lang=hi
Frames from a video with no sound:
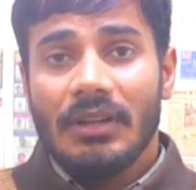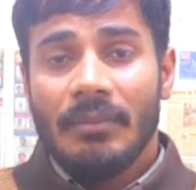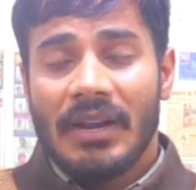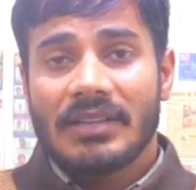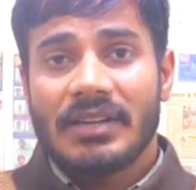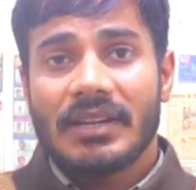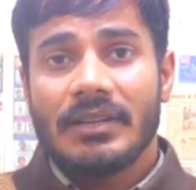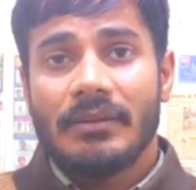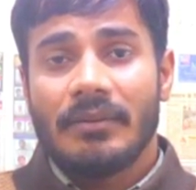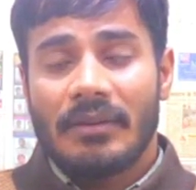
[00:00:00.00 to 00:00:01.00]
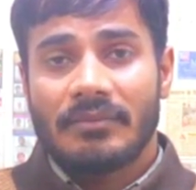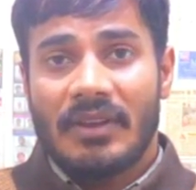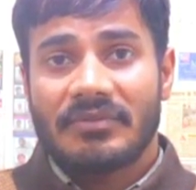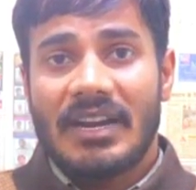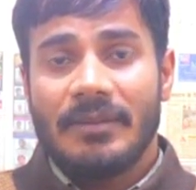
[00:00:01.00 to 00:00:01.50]
महाराष्ट्र की
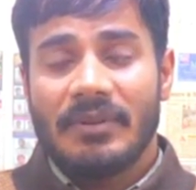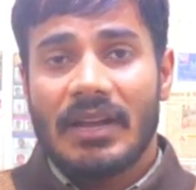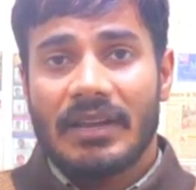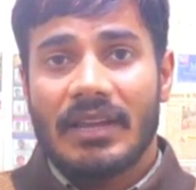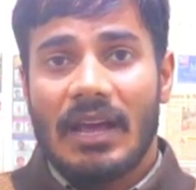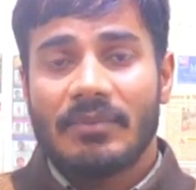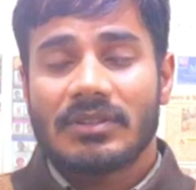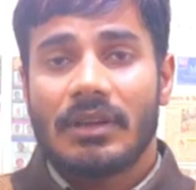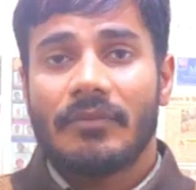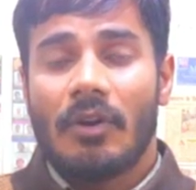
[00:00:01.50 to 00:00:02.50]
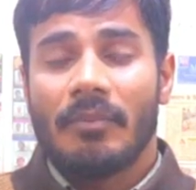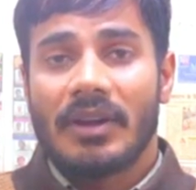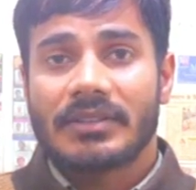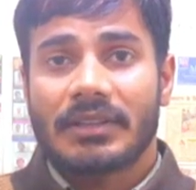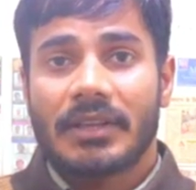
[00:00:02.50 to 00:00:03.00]
वेबसाइट पर जाके आप इसका फॉर्म
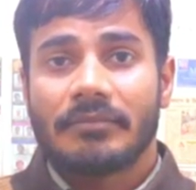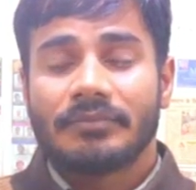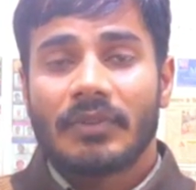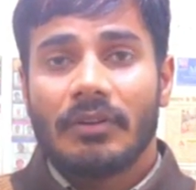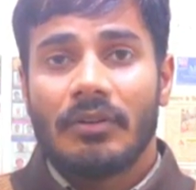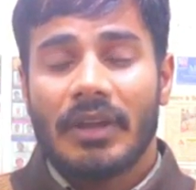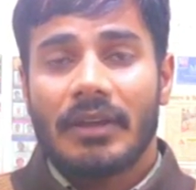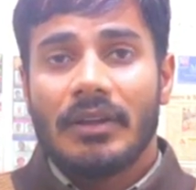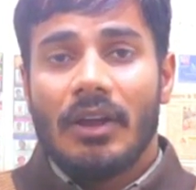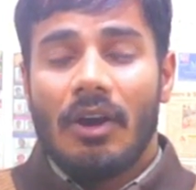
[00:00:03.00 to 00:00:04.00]
भर सकते हैं ओके